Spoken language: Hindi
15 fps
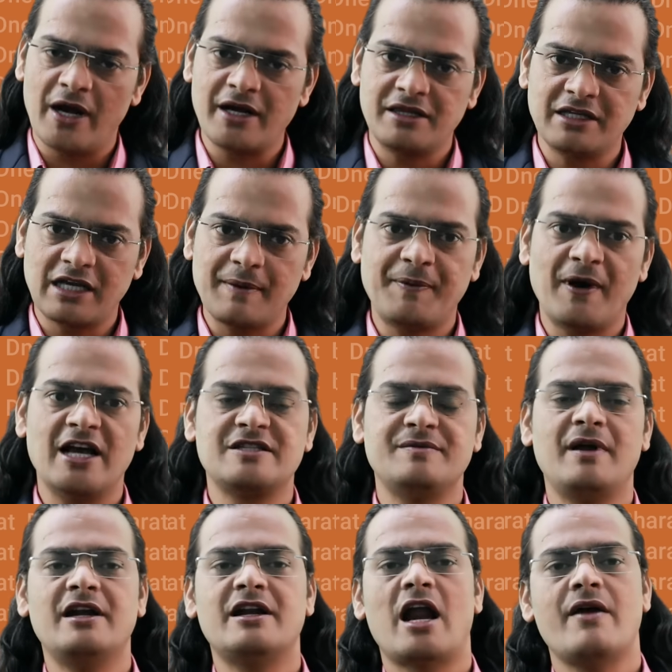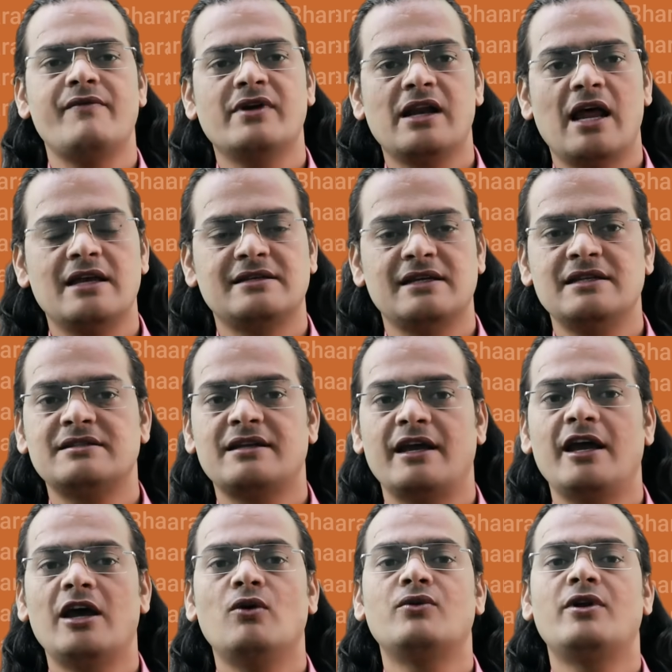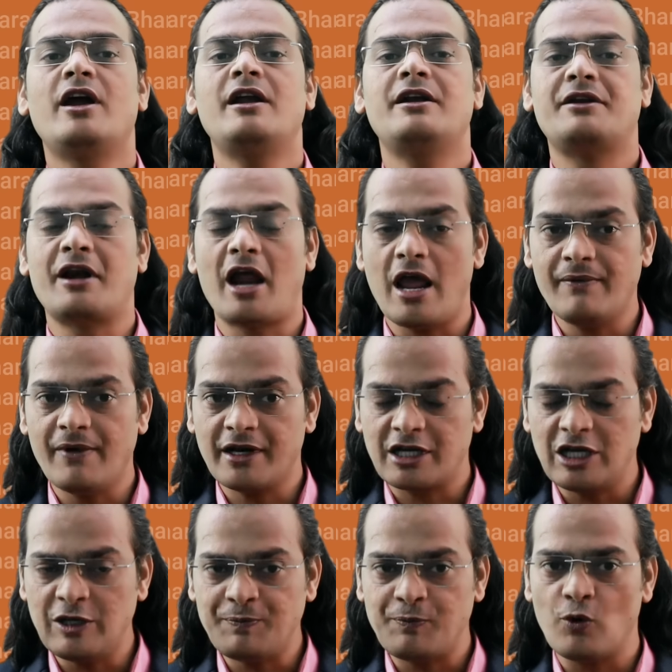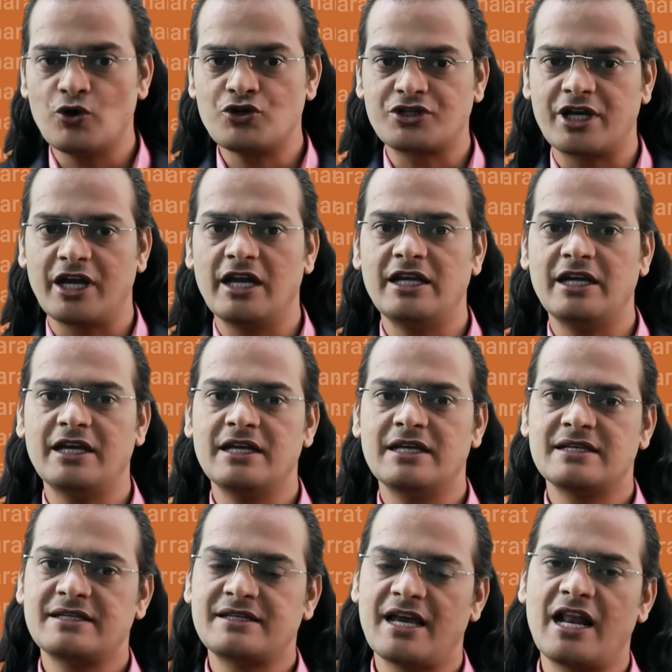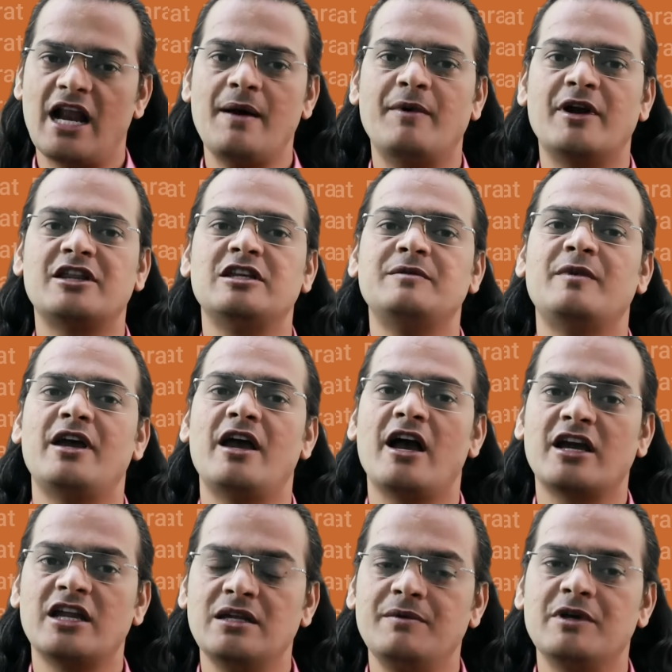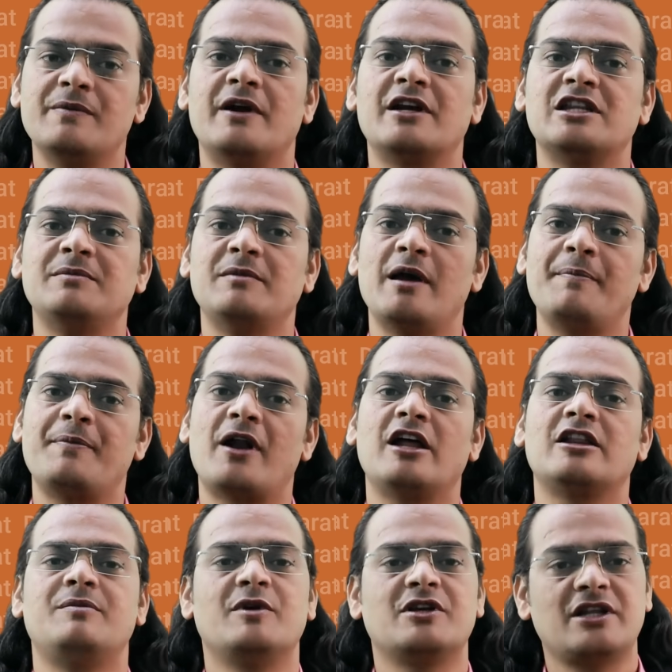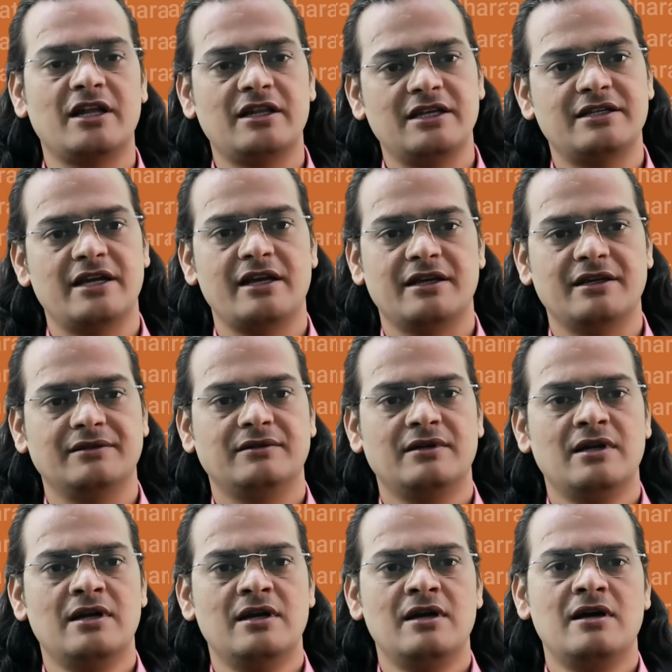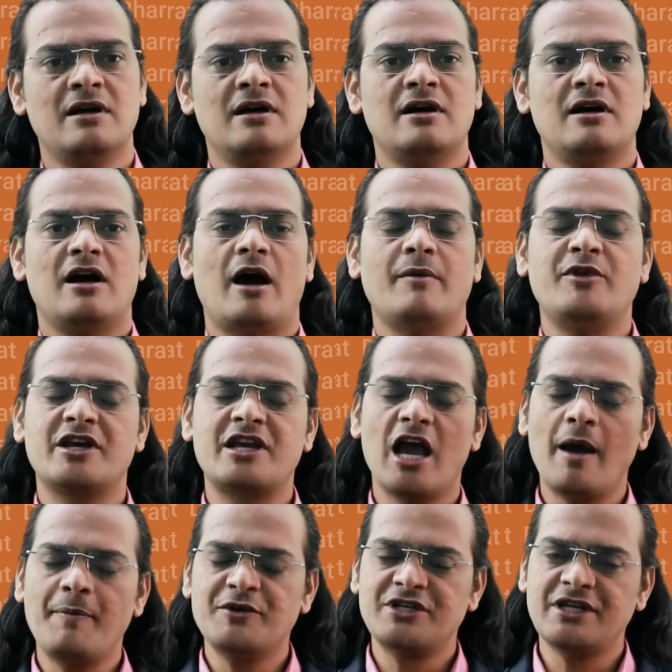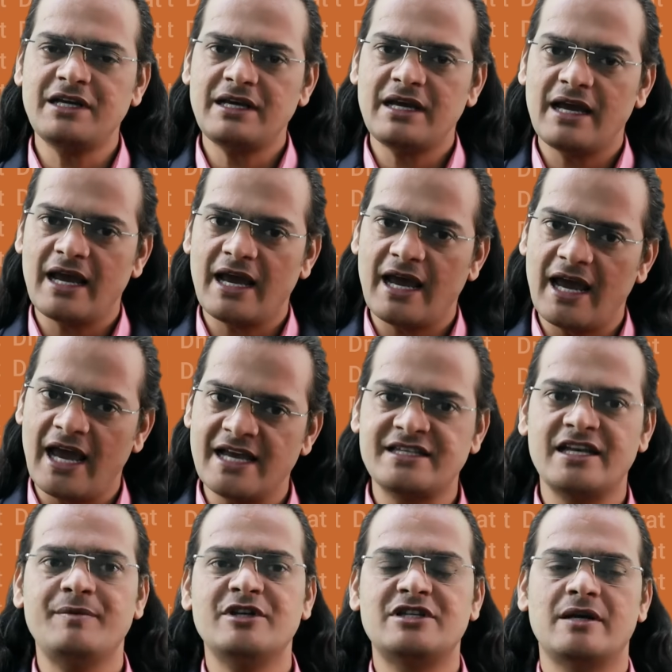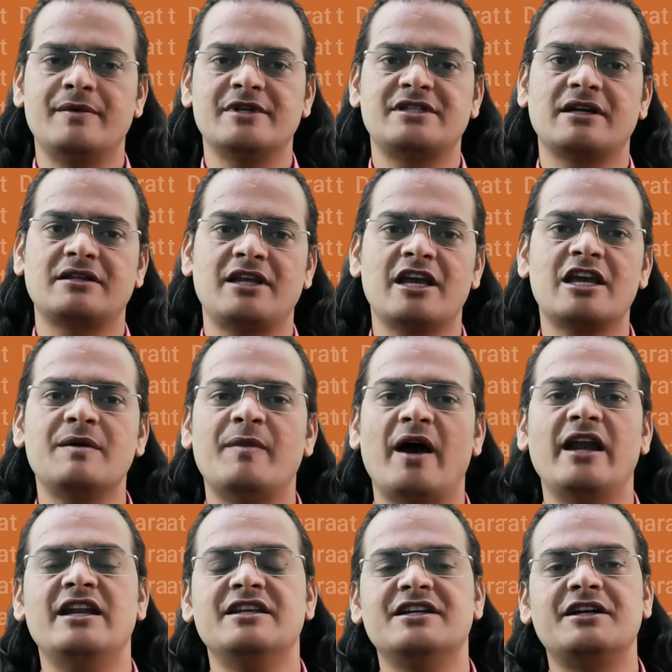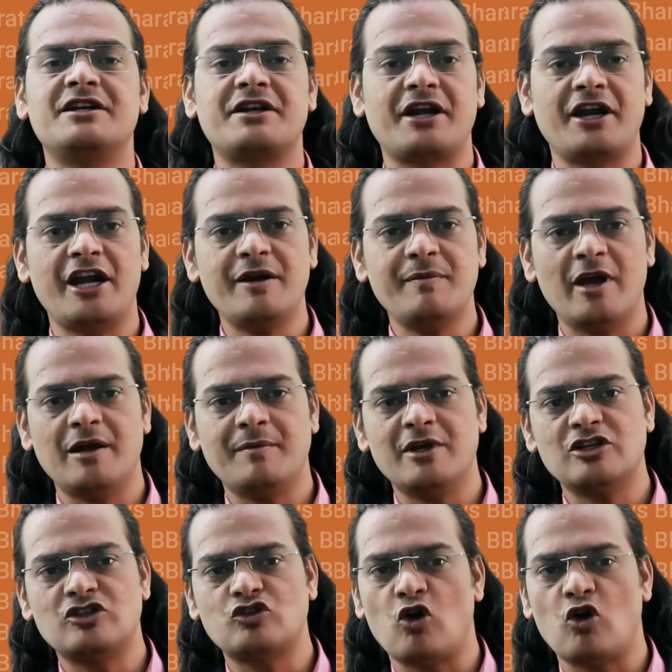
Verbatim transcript: अभ्यर्थी के पास में ड्राइविंग लाइसेंस है उन्हें ड्राइवर की पोस्ट के लिए सेना भर्ती में अग्निवीर भर्ती में प्राथमिकता दी जाएगी अब देखिए आप इसे ऐसे भी समझ सकते हैं कि मान लीजिए ट्रेड में